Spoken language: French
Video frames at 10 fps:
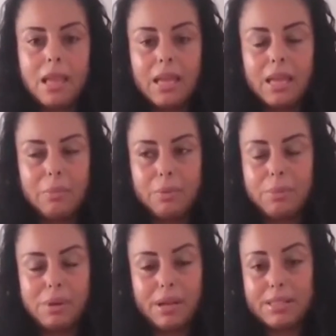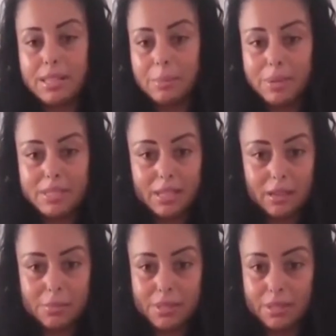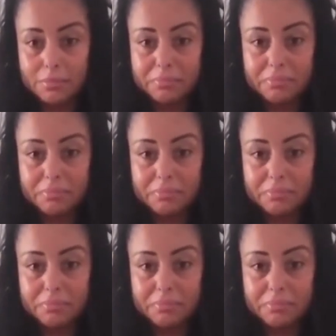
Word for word: Et puis ben là, ça a passé comme ça